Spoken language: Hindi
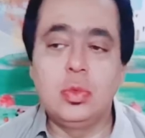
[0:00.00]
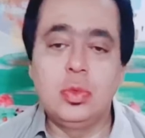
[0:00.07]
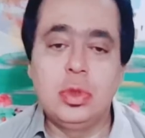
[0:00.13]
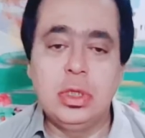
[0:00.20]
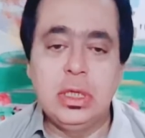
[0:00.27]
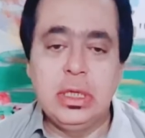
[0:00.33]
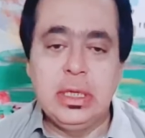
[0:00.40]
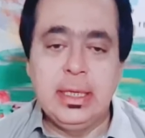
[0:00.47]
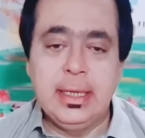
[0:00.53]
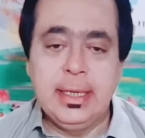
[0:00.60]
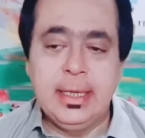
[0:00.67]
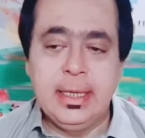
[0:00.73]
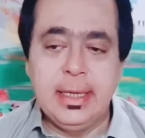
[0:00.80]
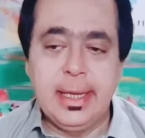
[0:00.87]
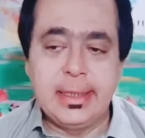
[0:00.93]
हूँ
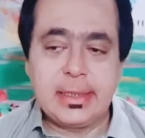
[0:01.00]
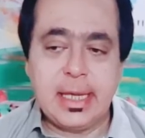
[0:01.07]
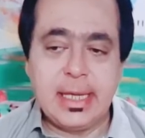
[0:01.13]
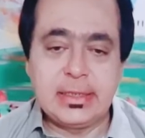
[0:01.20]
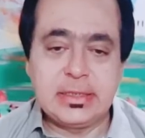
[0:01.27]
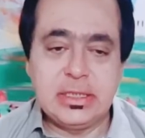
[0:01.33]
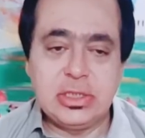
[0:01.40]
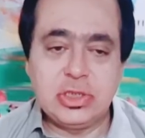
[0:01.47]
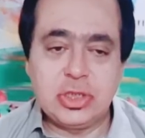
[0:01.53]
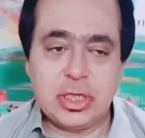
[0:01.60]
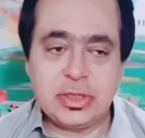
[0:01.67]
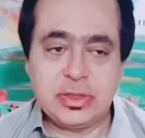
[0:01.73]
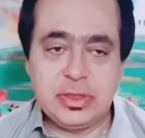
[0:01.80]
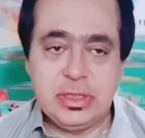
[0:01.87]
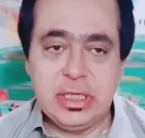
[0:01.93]
एक ऐसी
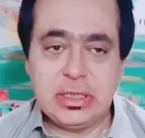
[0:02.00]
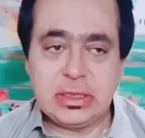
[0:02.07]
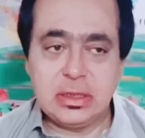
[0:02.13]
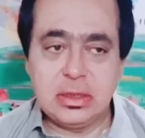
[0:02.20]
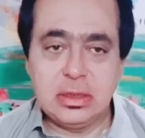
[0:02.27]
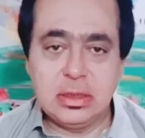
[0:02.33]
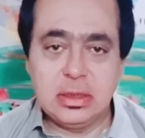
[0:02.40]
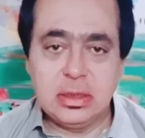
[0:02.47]
शख्सियत